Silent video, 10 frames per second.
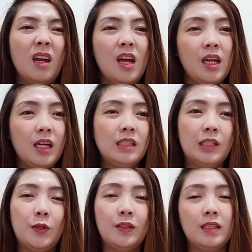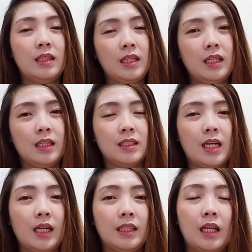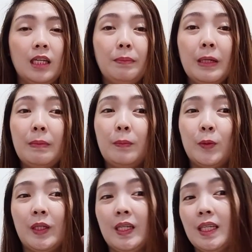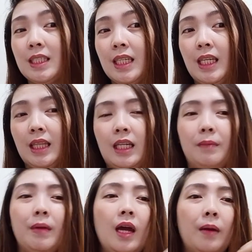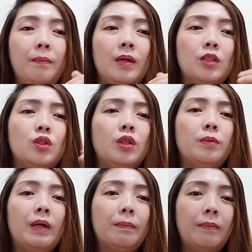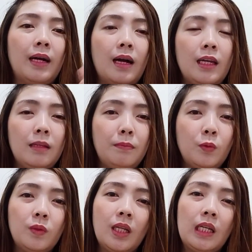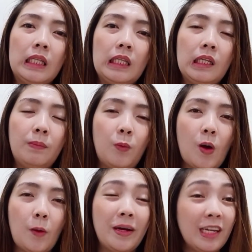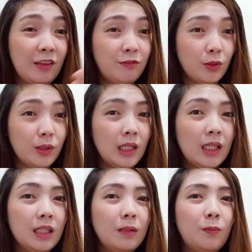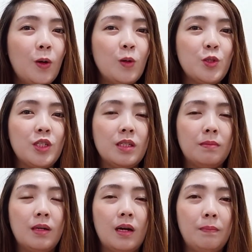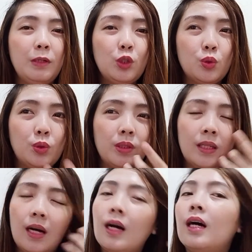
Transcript: yung sa'yo at hindi yung sa akin. Dahil iba-iba po tayo ng skin type. Medyo mag, mag-input ah, na lang din po ako. Mag-input na lang din po ako dyan ng mga picture ng